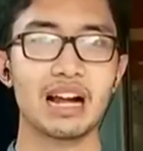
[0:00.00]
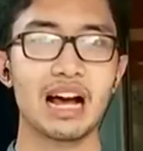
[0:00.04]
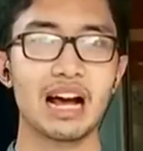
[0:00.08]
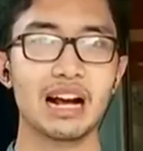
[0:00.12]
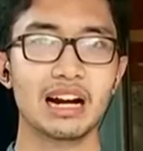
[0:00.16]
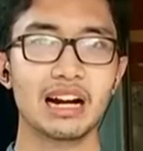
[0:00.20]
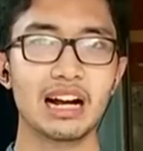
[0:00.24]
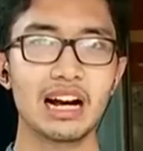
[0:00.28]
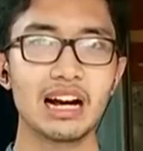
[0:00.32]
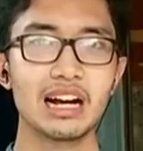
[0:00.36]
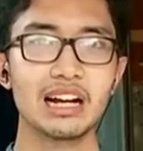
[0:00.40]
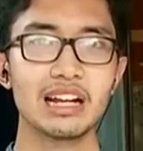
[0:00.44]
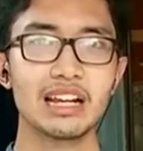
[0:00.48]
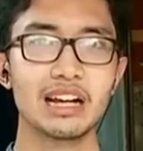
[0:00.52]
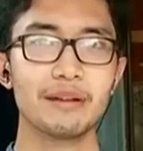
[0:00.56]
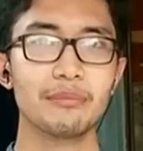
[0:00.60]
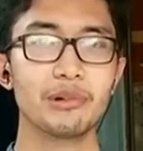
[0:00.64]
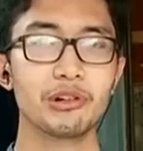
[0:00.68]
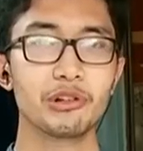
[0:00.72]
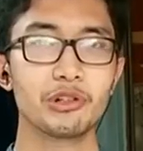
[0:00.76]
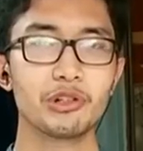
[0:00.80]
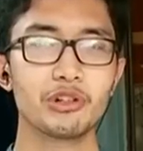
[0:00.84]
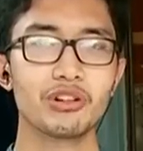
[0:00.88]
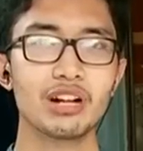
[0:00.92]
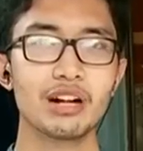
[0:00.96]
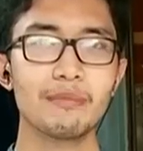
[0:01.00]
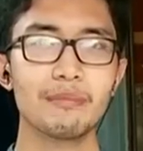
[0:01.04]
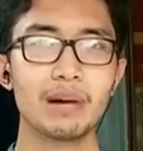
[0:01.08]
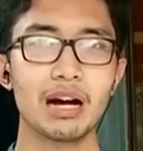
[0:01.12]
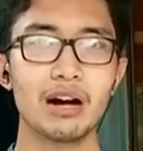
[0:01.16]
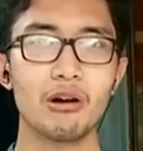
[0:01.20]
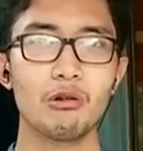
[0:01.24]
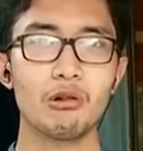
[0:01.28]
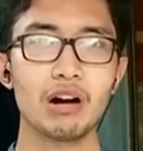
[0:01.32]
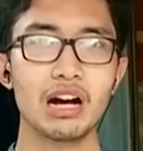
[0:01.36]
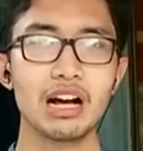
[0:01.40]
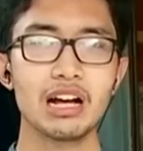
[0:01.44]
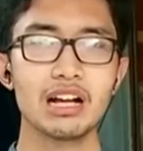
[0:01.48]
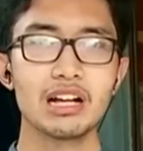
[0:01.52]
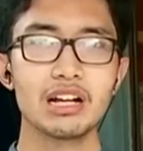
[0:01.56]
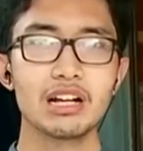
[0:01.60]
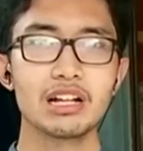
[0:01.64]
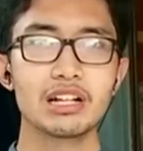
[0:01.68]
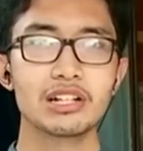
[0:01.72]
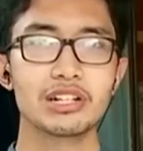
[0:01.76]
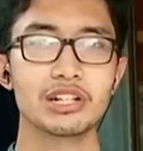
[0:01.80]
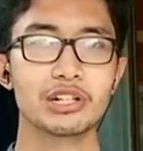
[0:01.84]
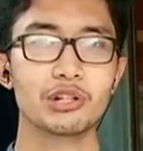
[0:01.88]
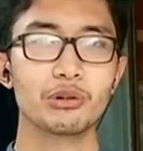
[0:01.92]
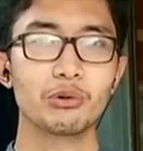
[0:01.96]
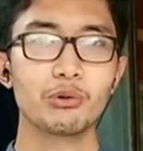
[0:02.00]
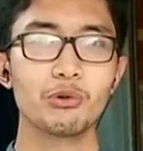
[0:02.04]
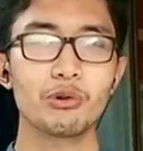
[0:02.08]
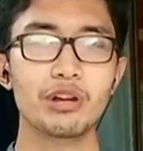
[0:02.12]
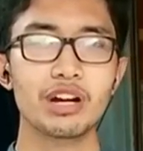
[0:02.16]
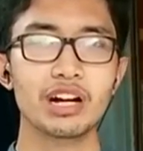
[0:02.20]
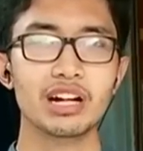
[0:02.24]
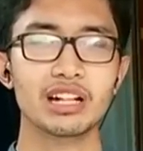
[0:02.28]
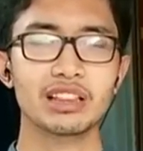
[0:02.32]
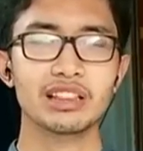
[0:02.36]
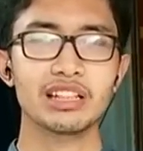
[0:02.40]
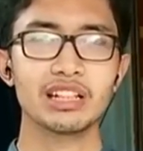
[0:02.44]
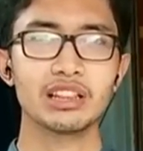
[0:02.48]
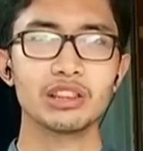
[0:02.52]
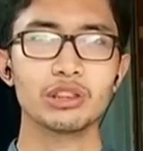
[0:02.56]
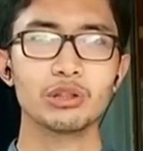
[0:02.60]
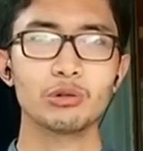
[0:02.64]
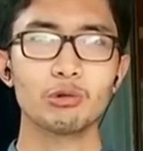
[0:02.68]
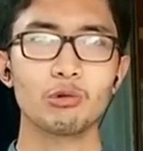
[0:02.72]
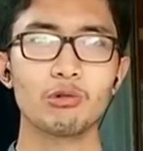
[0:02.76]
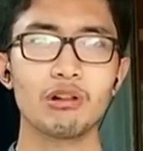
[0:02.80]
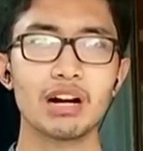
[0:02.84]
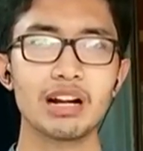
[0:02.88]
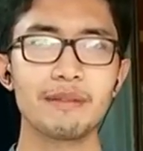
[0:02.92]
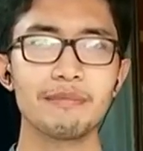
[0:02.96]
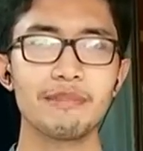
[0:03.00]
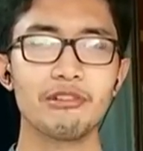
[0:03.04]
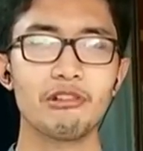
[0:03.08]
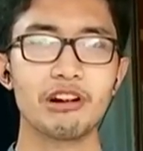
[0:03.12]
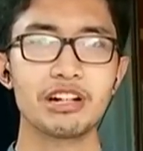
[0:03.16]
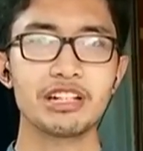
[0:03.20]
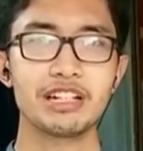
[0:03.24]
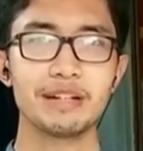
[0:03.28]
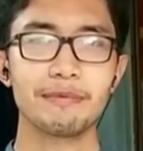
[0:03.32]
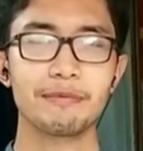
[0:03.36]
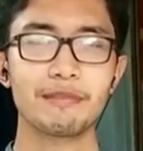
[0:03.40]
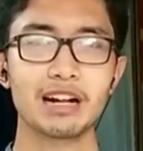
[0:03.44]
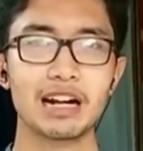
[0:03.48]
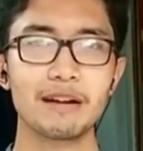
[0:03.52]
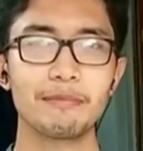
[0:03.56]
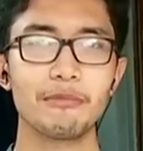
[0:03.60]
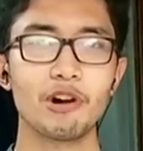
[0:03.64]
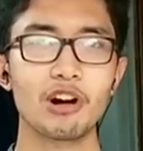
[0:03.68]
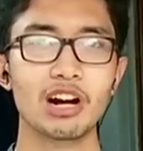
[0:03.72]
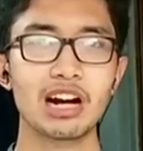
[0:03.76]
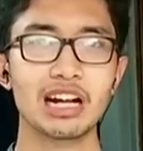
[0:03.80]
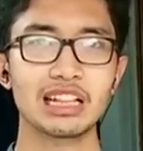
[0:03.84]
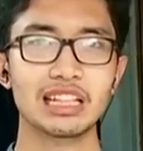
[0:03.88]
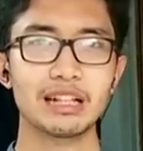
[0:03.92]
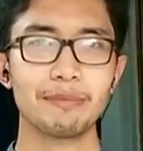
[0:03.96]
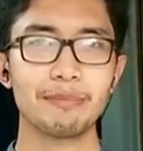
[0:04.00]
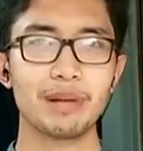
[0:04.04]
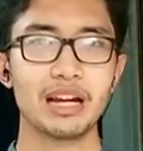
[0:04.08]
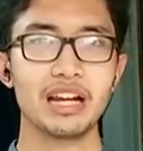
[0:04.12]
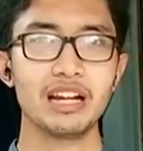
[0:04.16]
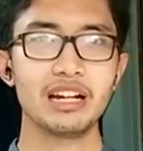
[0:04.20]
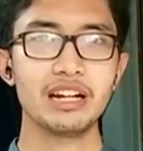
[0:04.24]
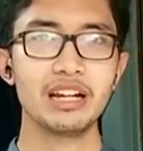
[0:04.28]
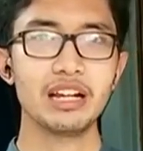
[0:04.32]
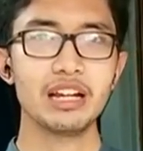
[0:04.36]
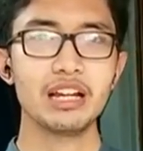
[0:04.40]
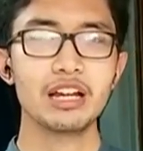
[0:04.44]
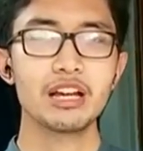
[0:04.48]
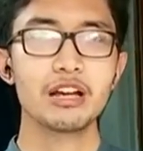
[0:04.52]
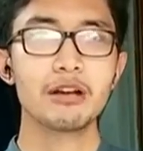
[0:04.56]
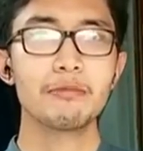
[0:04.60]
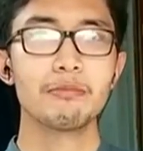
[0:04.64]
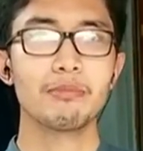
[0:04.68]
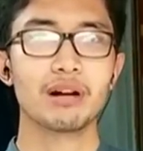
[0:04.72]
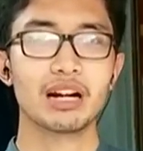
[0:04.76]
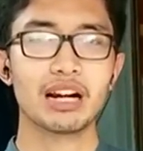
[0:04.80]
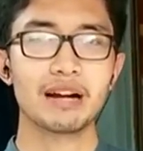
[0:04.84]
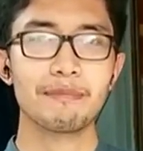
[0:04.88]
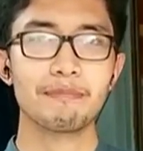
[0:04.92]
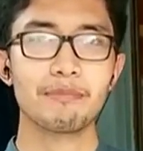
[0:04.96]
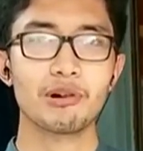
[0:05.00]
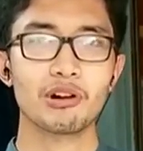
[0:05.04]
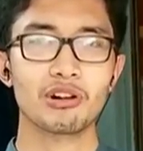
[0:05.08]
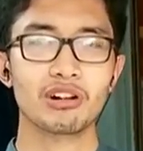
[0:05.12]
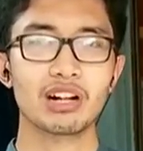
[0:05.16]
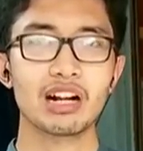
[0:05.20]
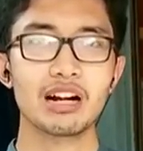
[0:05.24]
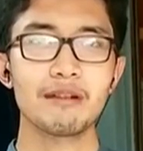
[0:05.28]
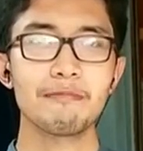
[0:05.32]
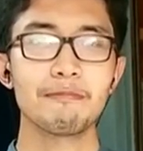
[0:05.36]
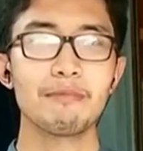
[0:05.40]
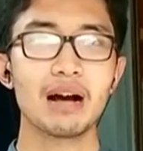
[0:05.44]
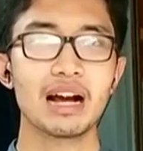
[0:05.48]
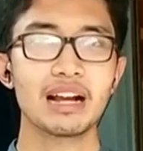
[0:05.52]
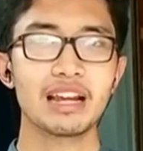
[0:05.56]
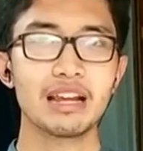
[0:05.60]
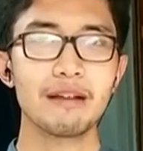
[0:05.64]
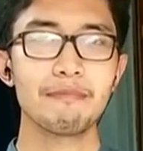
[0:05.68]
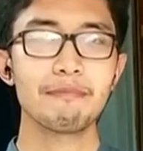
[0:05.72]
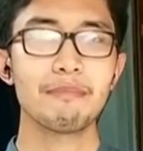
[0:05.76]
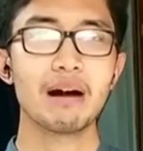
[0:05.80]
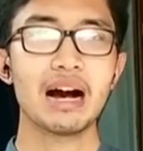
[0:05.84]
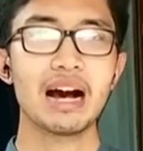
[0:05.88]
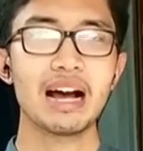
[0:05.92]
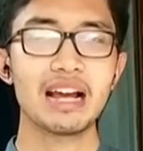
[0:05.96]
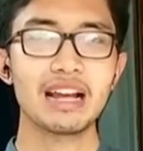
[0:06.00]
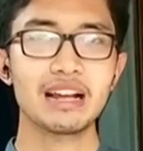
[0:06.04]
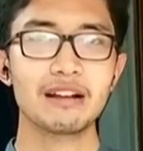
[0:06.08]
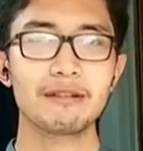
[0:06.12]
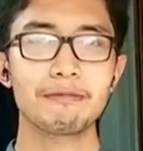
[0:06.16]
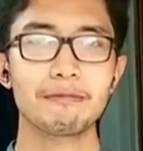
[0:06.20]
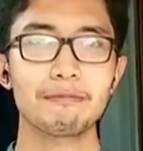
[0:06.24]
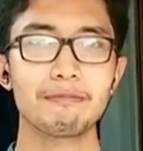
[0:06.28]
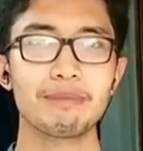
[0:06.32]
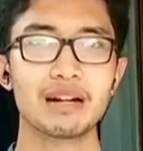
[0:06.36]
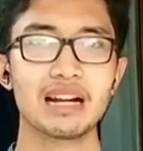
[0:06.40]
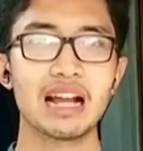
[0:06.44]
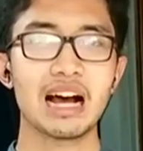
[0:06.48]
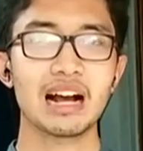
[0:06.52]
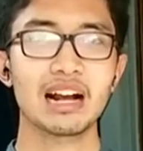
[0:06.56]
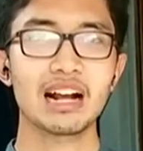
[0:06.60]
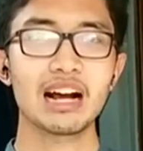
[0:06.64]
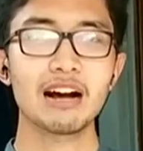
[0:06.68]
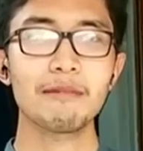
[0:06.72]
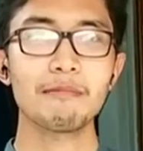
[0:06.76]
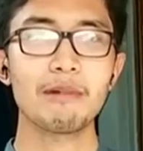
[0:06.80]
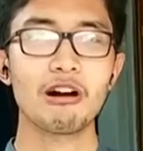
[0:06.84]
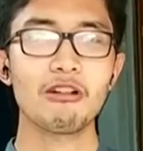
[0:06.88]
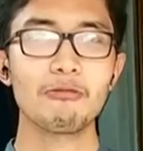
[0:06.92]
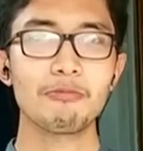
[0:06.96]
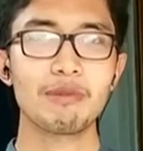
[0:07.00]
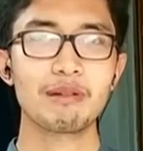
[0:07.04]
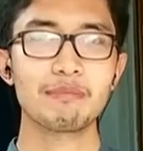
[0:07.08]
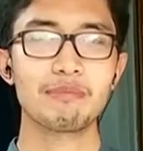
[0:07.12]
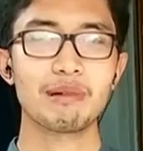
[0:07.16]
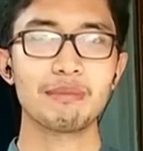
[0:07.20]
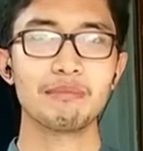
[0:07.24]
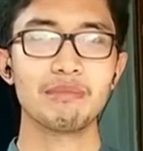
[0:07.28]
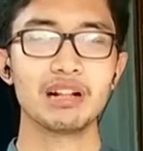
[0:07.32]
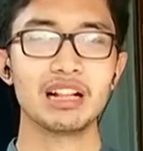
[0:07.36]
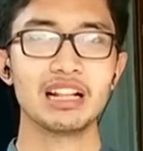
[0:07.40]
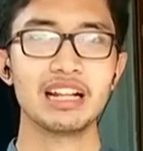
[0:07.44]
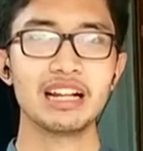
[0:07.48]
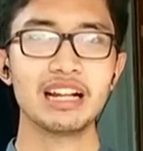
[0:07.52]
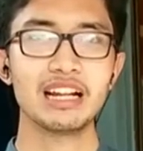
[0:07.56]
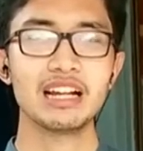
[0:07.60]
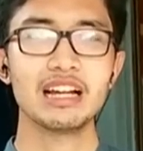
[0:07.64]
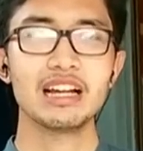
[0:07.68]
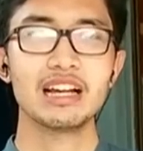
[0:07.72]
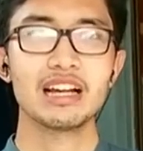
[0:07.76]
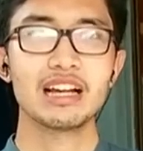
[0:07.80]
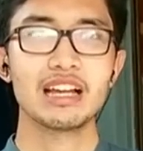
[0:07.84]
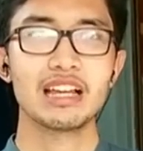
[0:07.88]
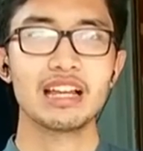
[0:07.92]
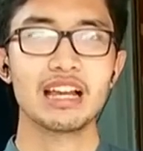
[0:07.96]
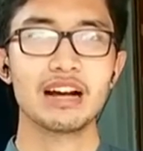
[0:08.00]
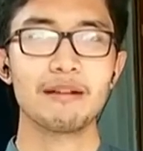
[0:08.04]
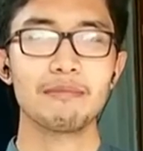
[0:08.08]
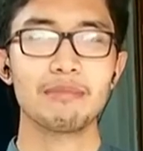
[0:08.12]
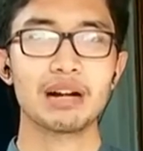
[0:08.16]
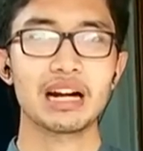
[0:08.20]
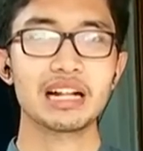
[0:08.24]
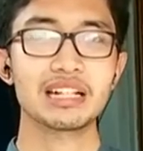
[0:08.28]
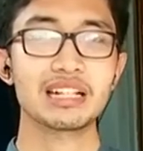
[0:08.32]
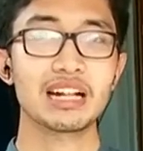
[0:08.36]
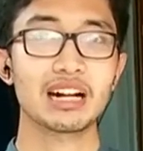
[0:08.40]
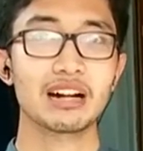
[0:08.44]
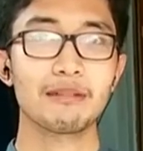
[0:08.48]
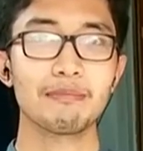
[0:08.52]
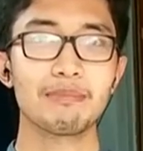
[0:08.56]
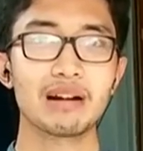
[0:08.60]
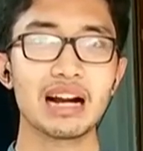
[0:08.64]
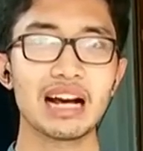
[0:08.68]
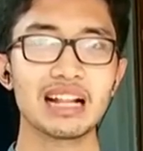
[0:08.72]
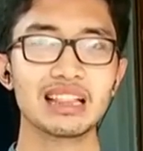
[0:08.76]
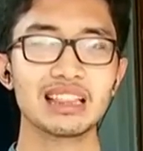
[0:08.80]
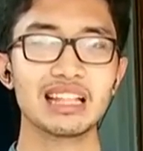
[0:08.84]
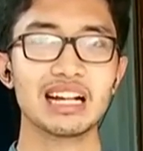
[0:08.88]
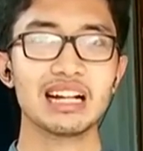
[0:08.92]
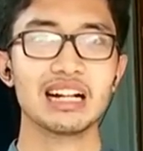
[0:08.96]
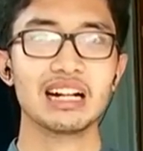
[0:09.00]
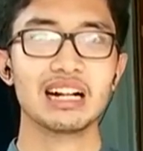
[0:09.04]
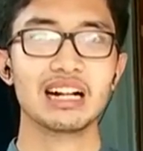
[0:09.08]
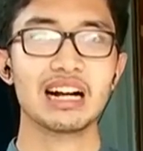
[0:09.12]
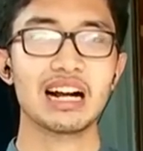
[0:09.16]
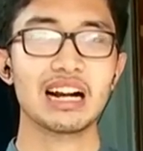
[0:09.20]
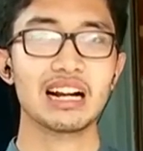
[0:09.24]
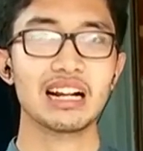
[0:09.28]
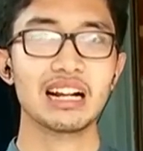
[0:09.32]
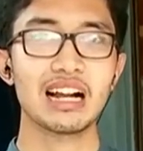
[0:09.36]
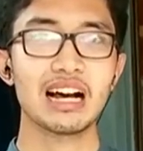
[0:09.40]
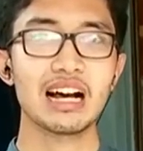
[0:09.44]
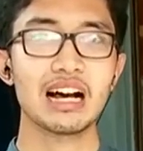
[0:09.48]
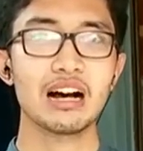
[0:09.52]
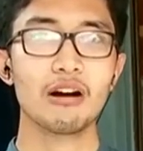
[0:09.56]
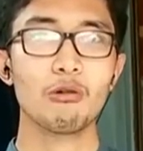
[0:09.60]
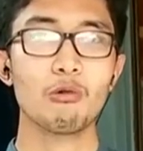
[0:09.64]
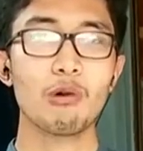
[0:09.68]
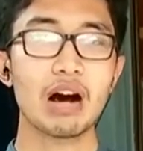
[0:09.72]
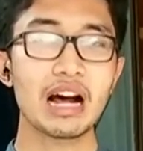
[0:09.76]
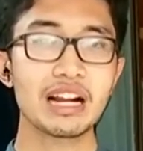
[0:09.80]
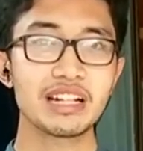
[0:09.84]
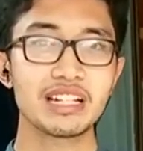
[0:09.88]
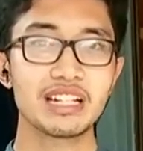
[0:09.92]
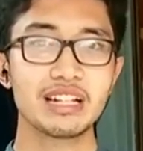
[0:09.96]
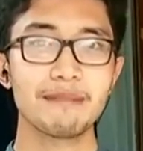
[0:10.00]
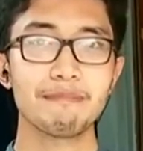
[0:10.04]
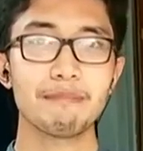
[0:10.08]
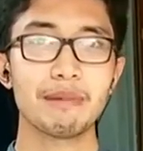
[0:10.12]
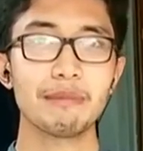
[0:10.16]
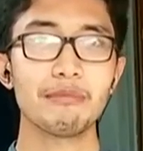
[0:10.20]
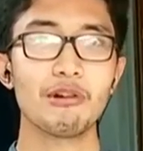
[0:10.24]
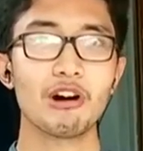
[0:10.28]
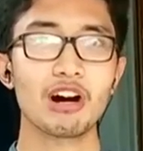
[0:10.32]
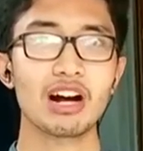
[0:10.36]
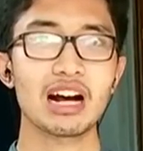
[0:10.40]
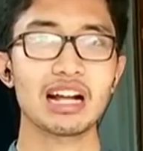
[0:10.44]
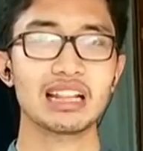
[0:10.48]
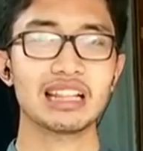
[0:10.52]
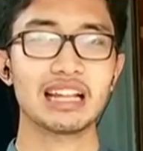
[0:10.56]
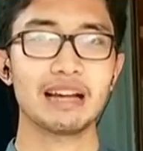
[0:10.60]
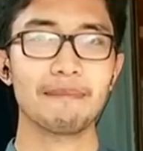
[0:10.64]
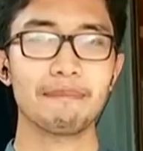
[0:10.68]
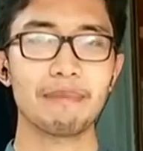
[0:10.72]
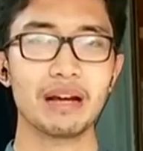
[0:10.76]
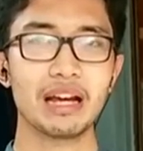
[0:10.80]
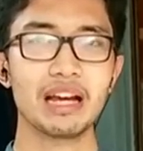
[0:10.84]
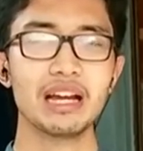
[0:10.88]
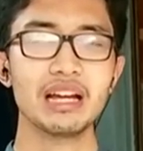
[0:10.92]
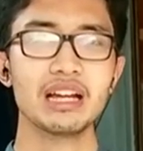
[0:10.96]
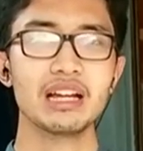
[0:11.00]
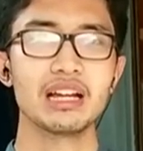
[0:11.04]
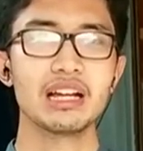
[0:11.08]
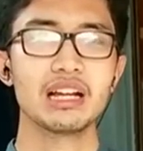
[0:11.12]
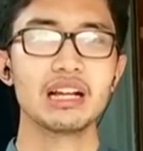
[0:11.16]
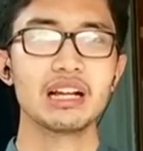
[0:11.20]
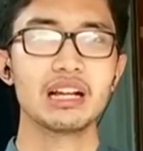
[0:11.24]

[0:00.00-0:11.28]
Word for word: pedagang yang menunjukkan bahwa sesungguhnya ketentuan mewajibkan bahwa KTP ini merepotkan bagi baik pedagang maupun pembeli yang merasa keberatan karena wajib membawa KTP.